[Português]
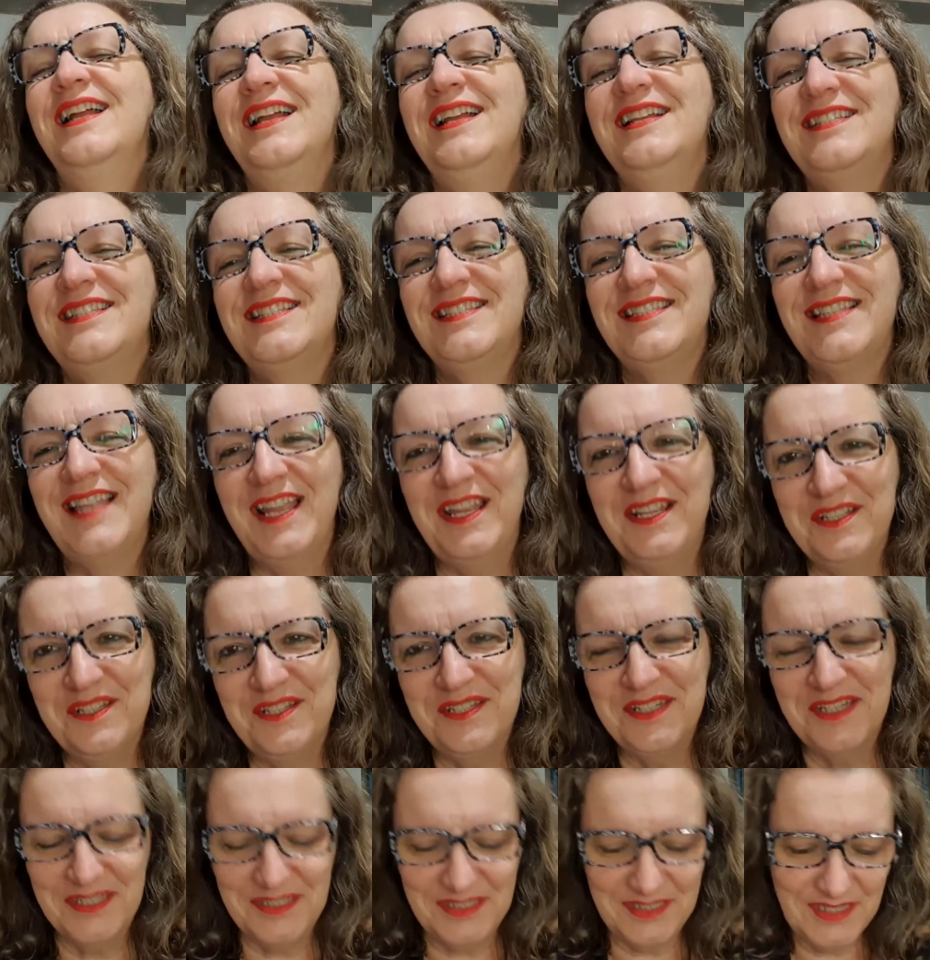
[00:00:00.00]

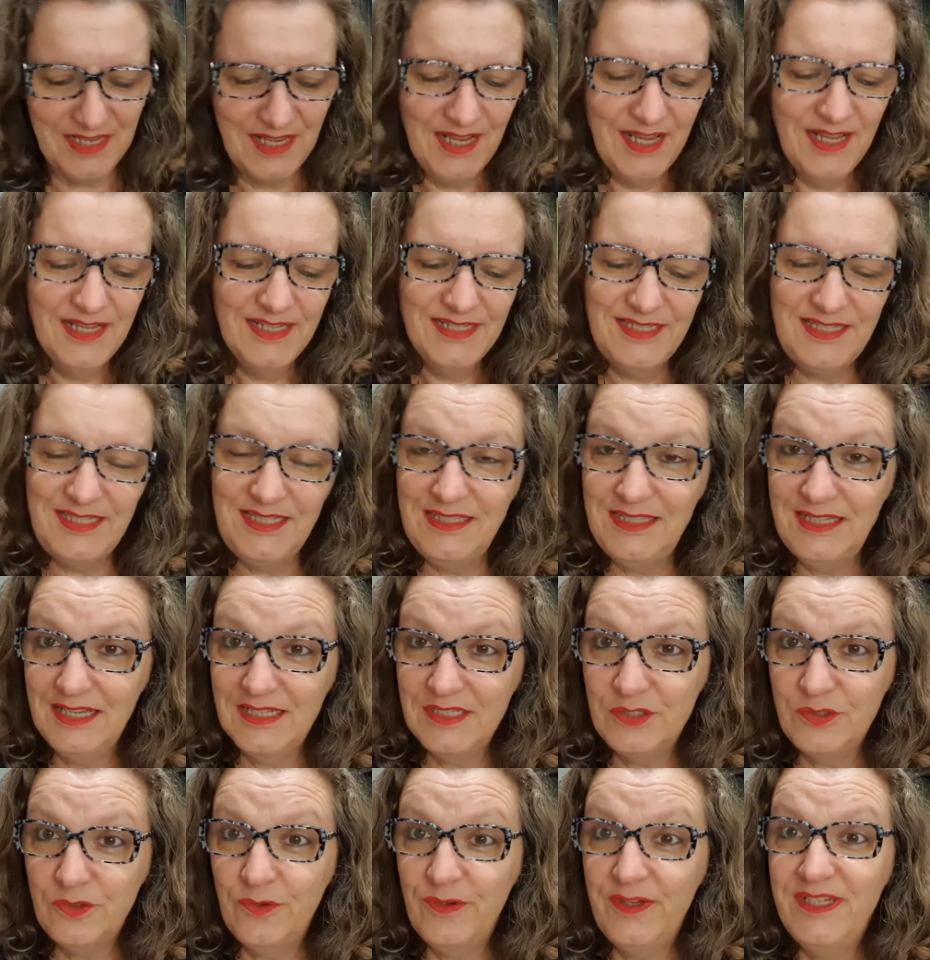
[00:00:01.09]
extensas.
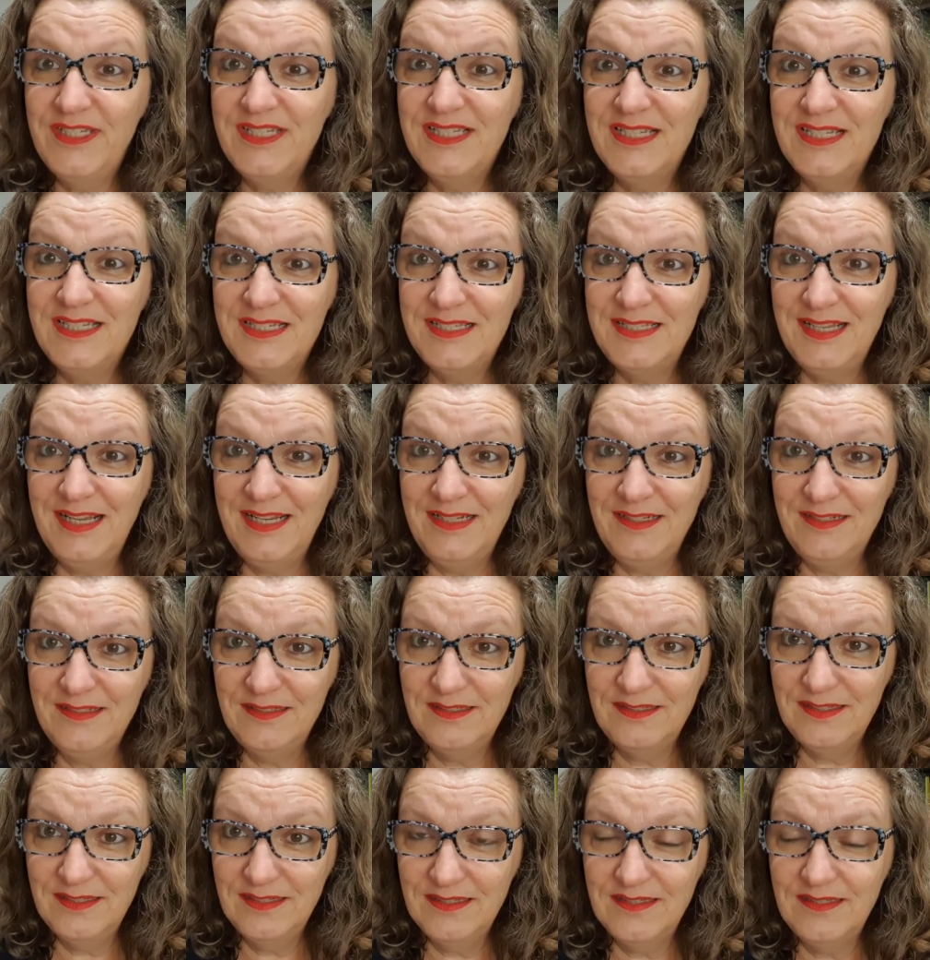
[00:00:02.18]
Citações
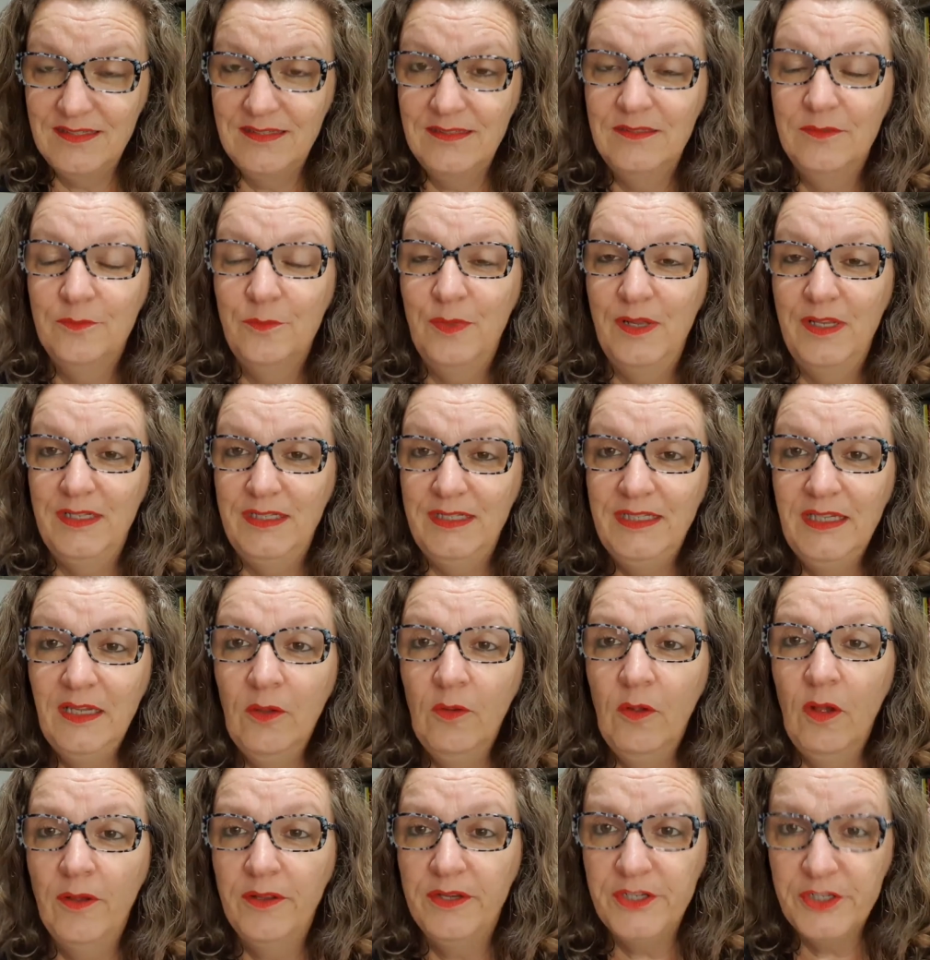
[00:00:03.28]
extensas numa
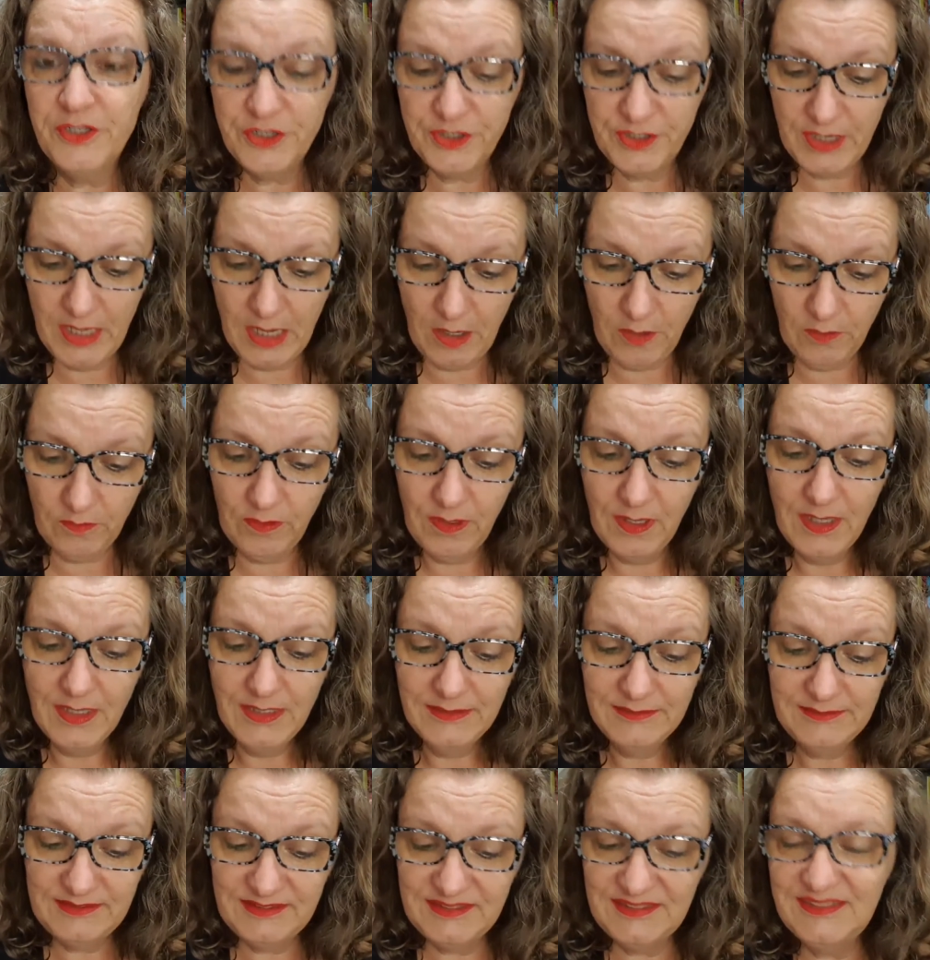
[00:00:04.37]
língua original
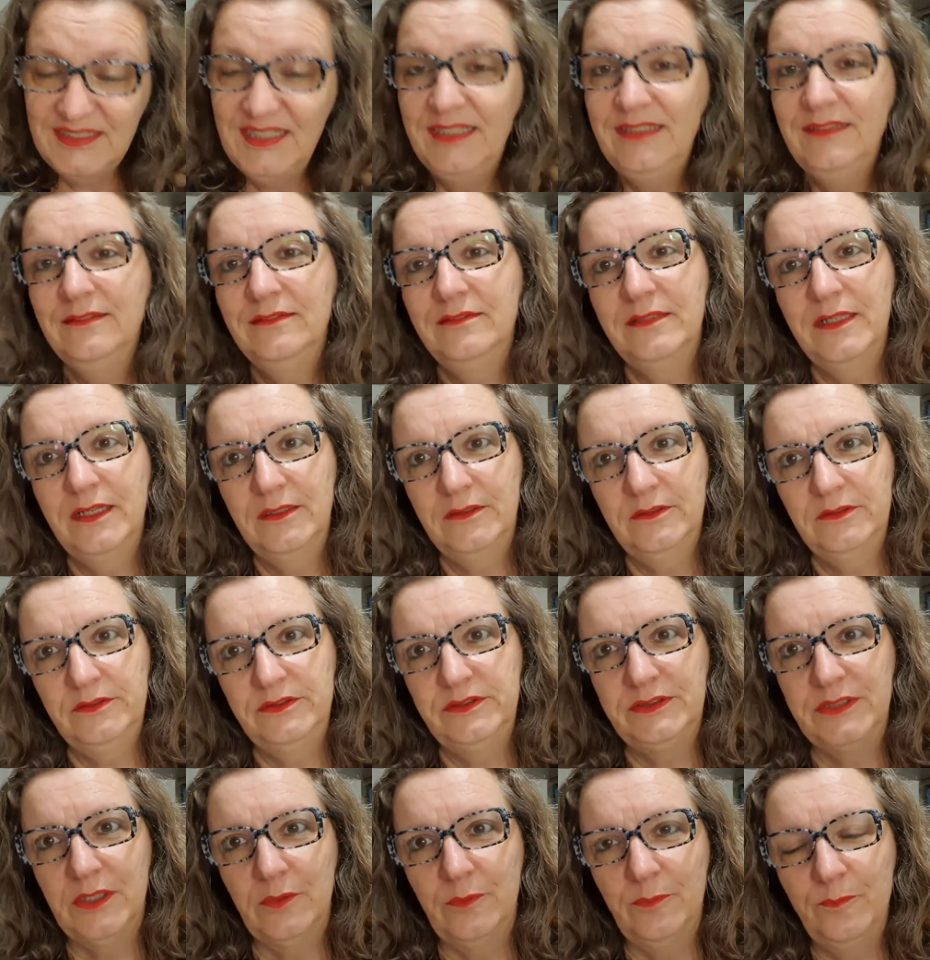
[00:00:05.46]
sem
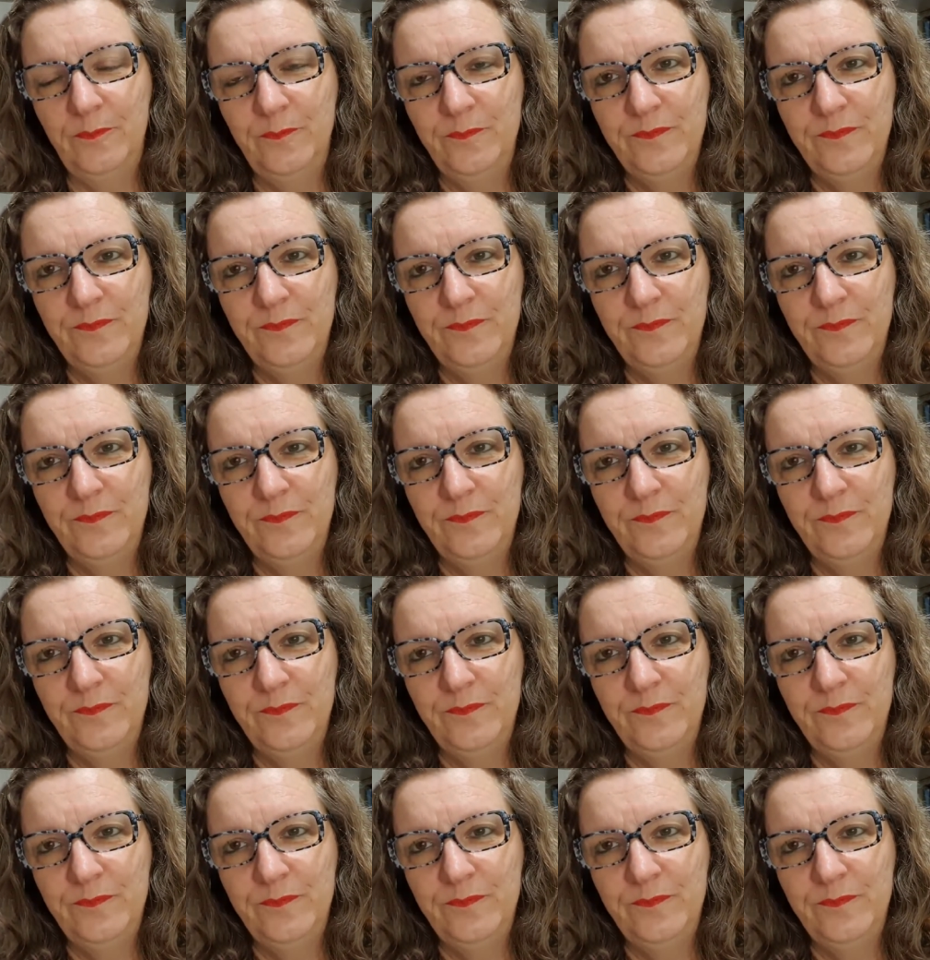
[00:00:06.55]
tradução.